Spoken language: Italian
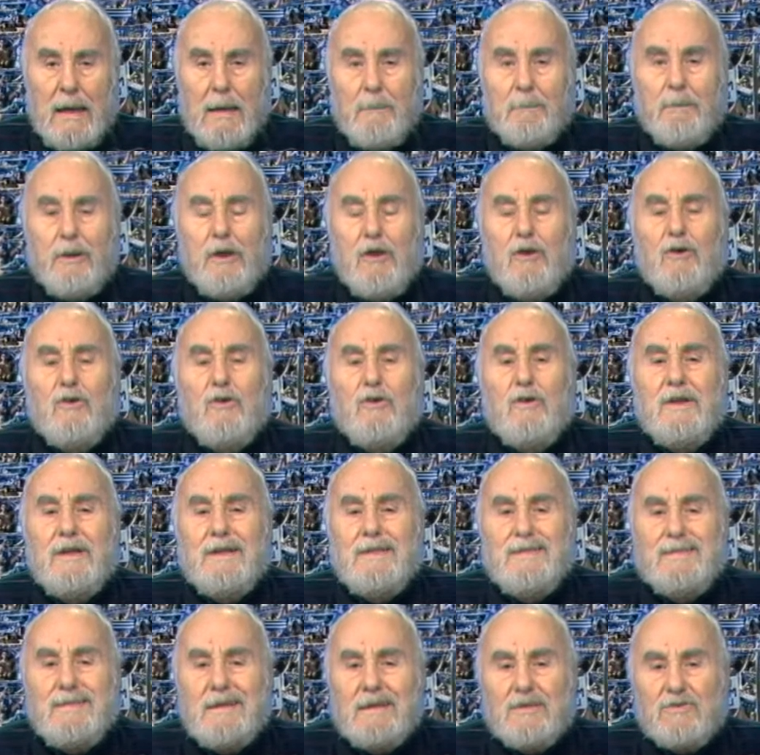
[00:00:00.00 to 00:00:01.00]
però non è
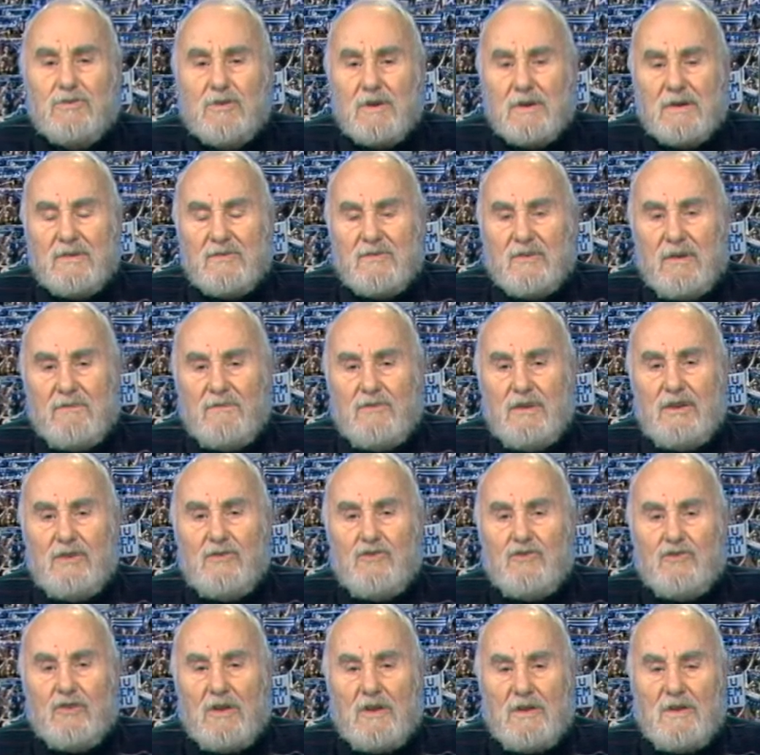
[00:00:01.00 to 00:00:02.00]
detto che se
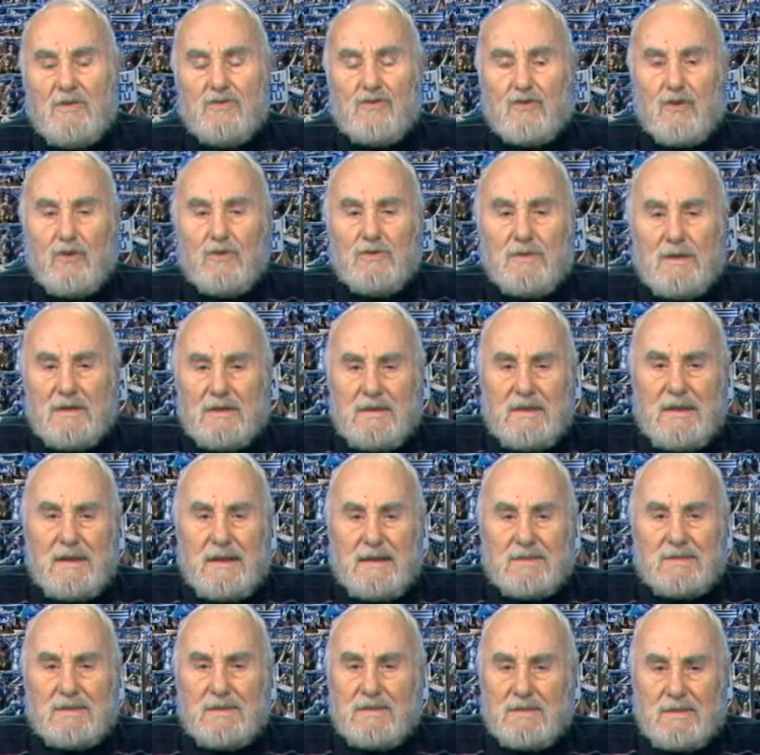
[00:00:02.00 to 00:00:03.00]
vinci gli scontri
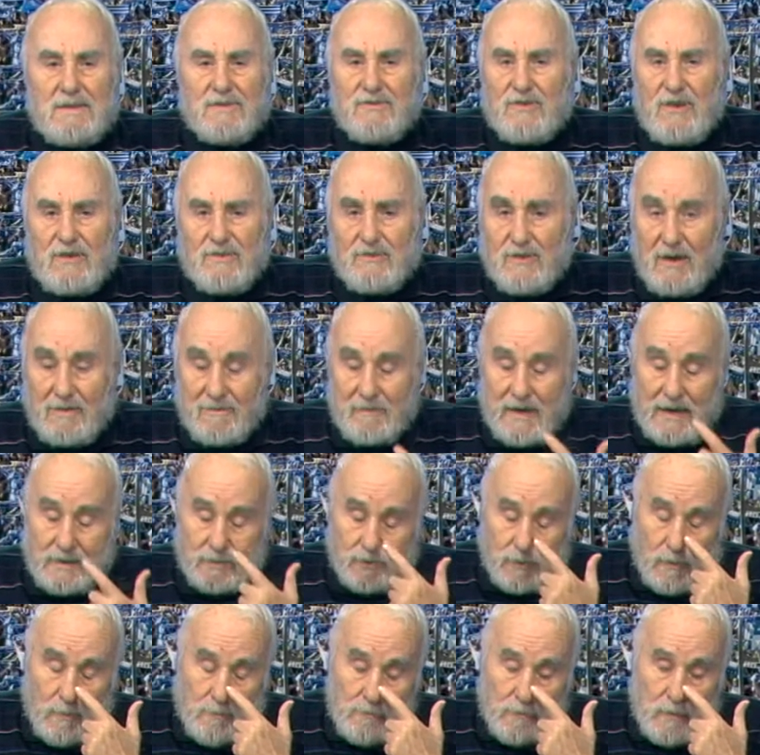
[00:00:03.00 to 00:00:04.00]
diretti ti sei
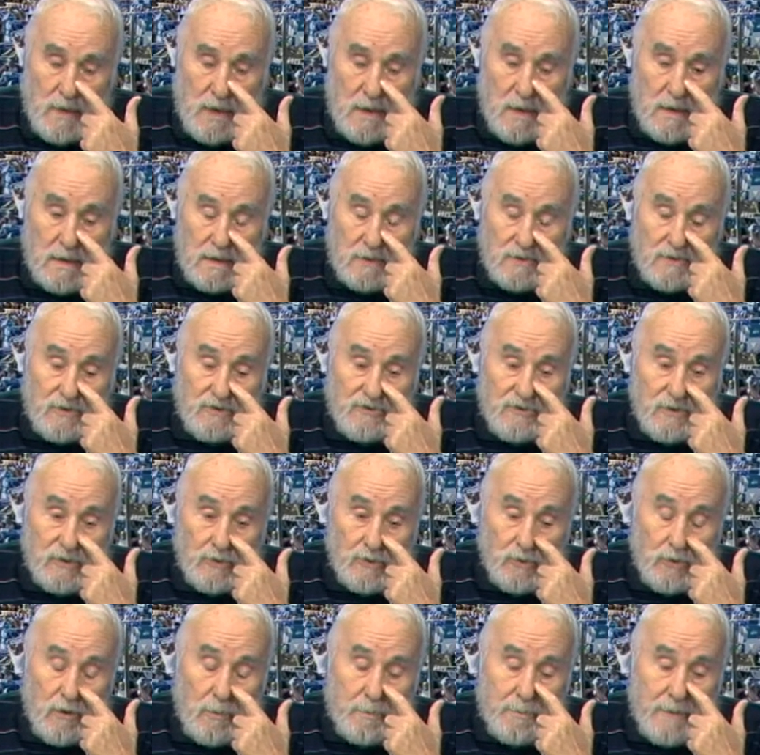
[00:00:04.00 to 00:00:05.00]
salvato di
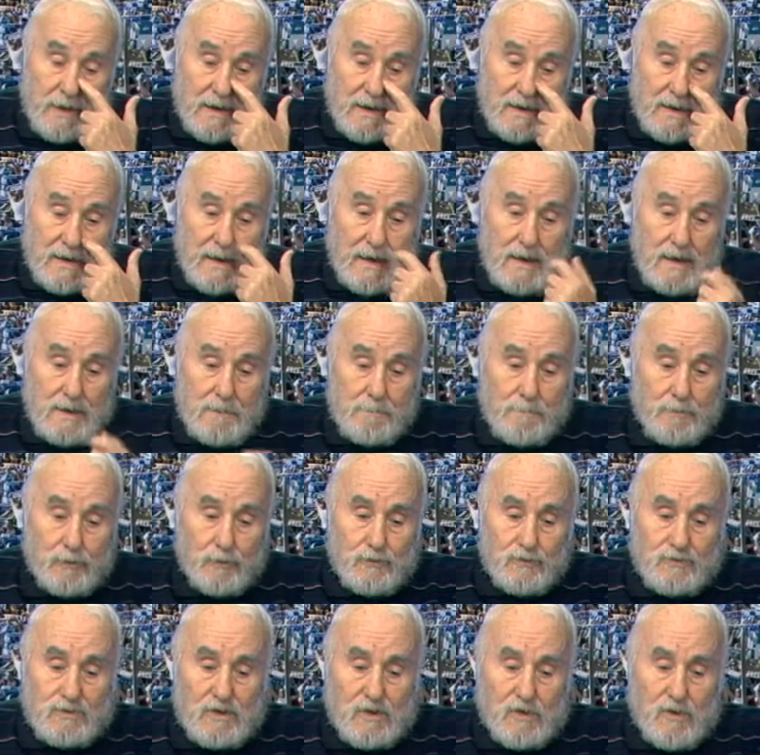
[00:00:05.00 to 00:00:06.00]
sicuro, perché i
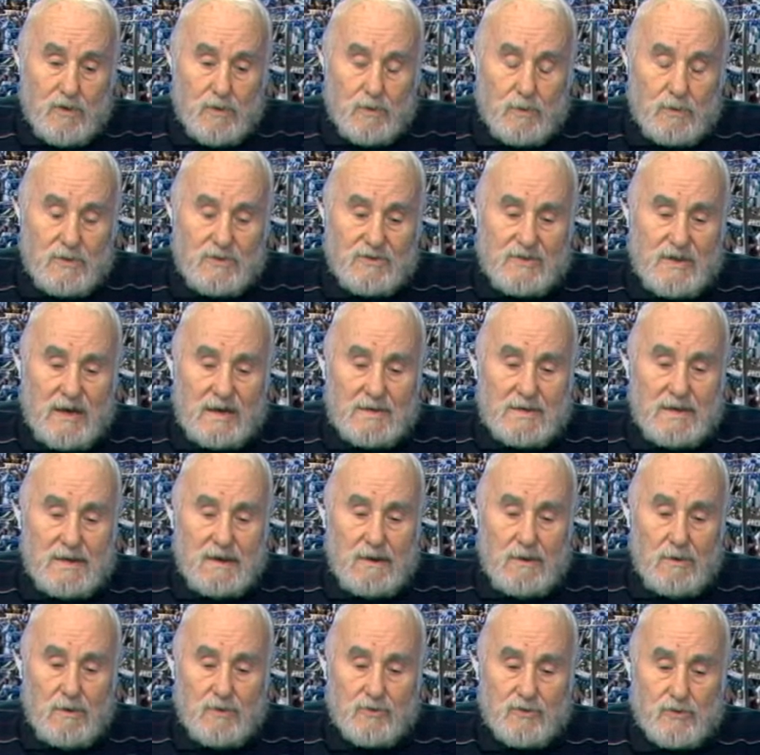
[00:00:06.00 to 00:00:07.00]
punti conquistati
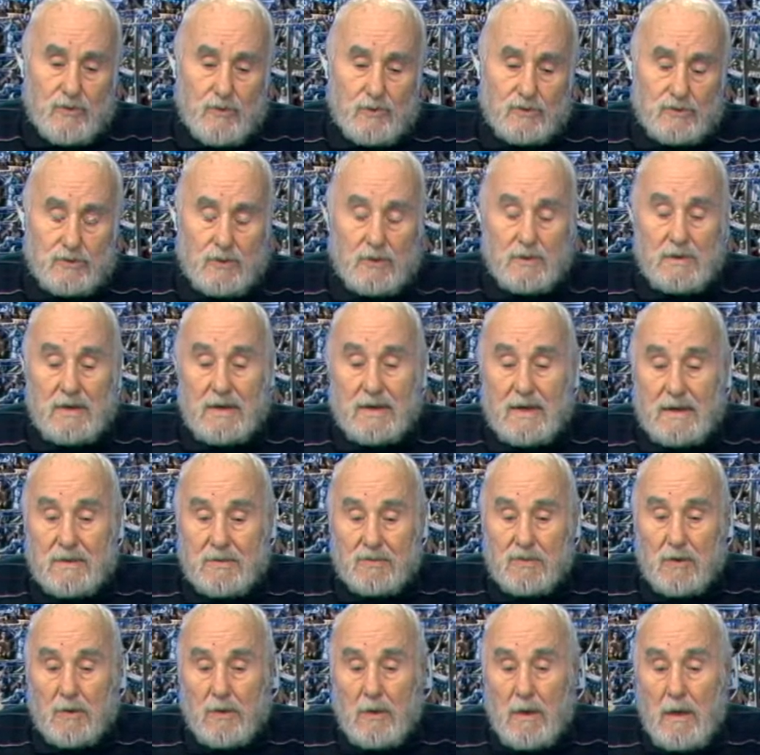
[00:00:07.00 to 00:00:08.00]
nello scontro
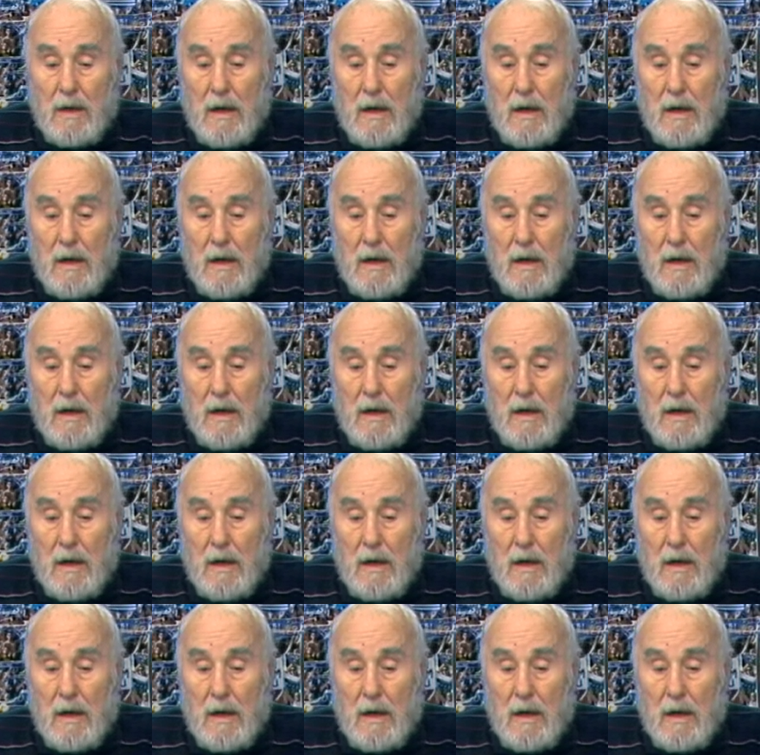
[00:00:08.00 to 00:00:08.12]
diretto